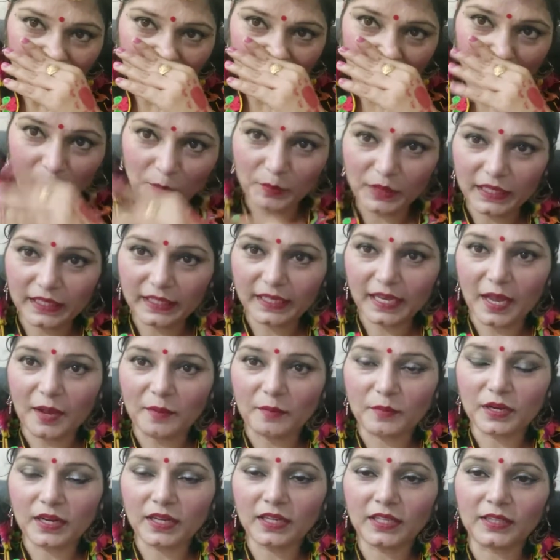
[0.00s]
आपको मेरा
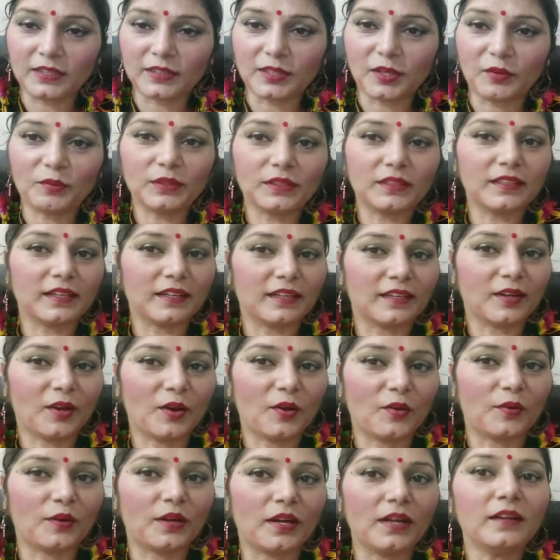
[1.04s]
कैमरा हिलता हुआ लग रहा
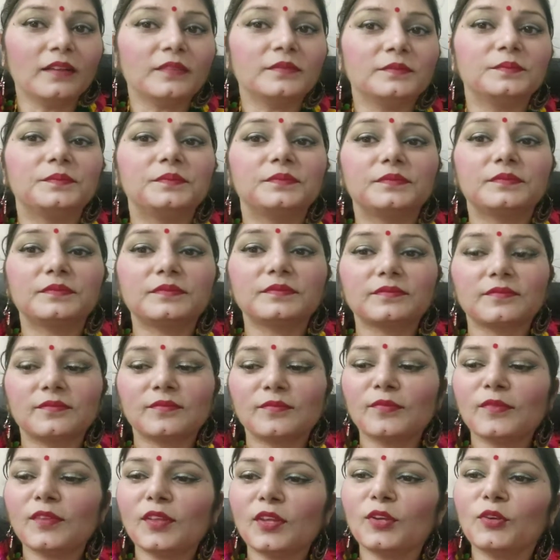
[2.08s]
होगा
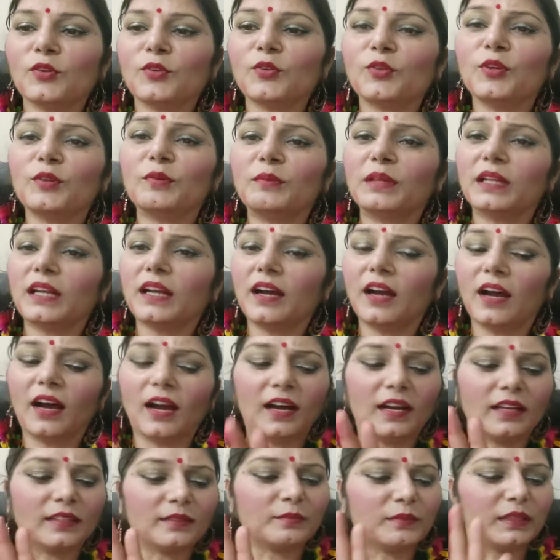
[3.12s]
क्योंकि मेरा
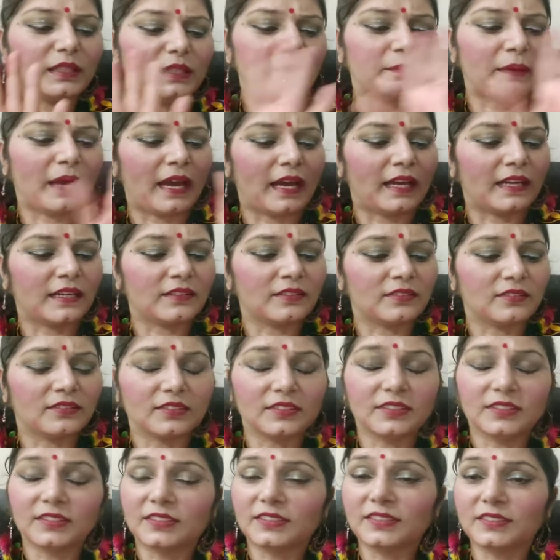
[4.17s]
हाथ मेरे पैर
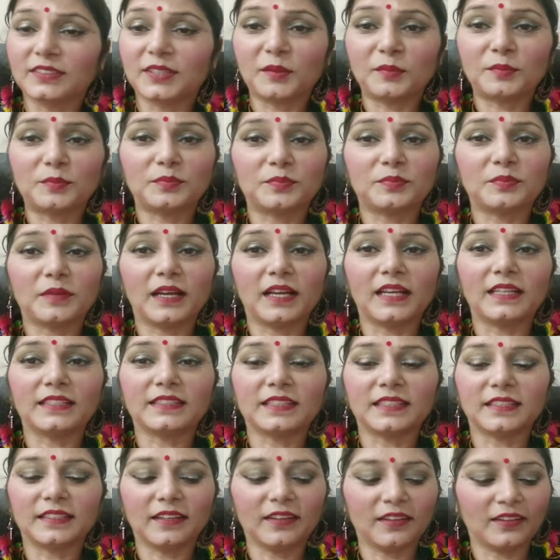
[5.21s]
सब
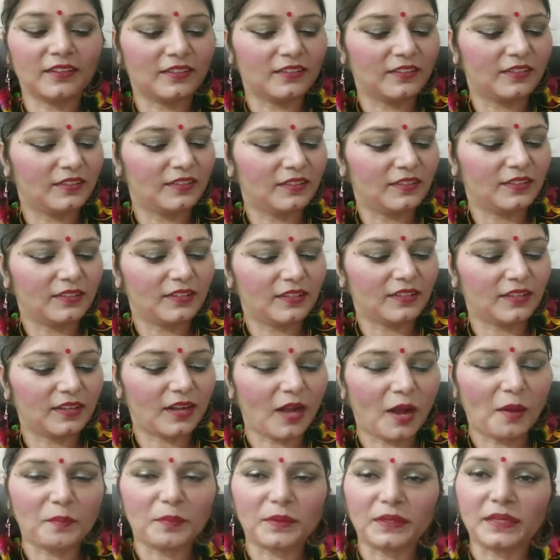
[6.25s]
ऐसे ना
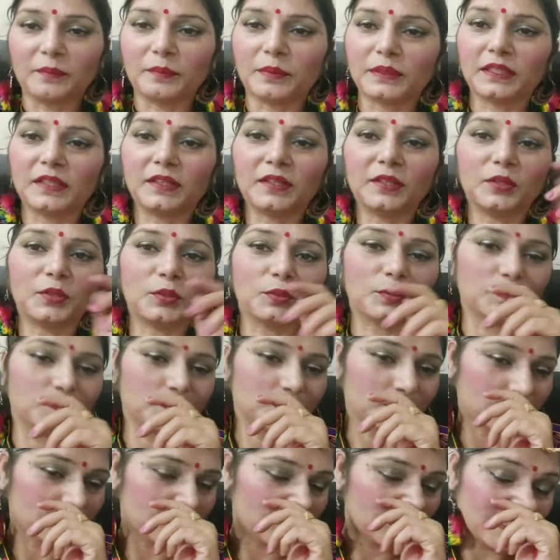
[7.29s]
कांप रहे हैं पता नहीं क्यों
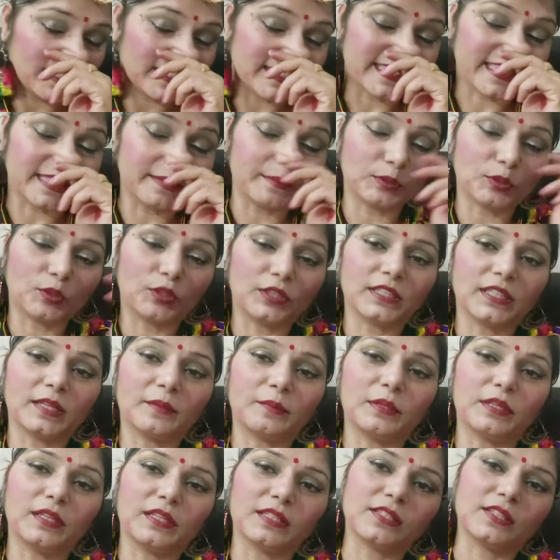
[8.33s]
इसलिए मैं थोड़ी देर
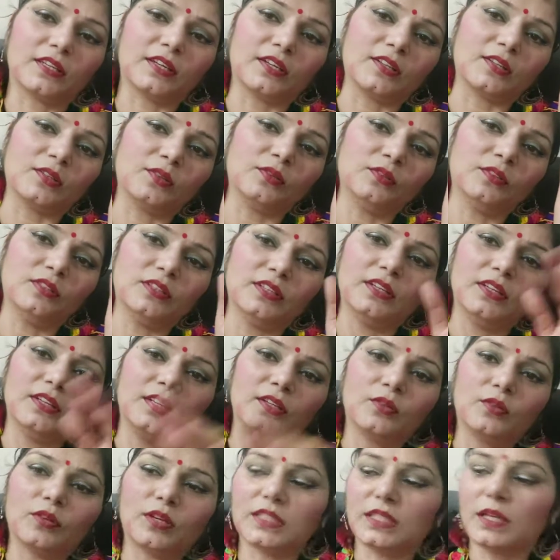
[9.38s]
अभी रेस्ट कर रही हूँ
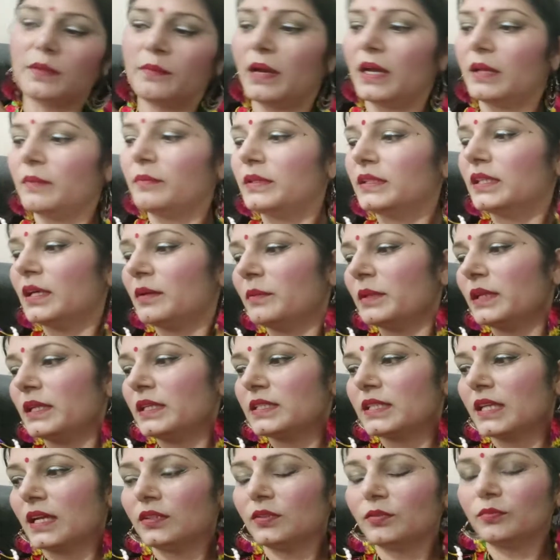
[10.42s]
क्योंकि सामान भी था मेरे
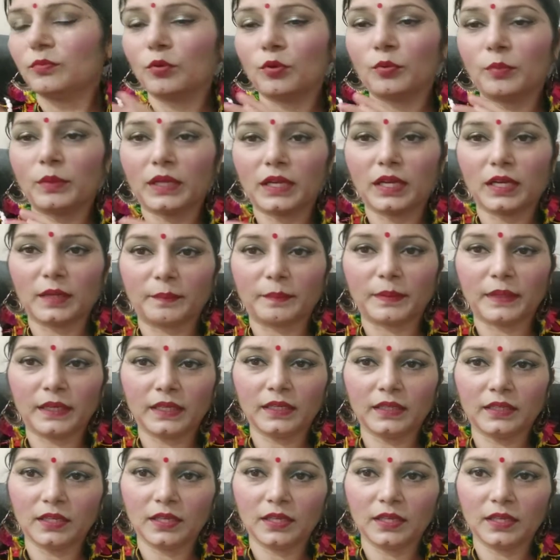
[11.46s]
साथ वो मैं घर पे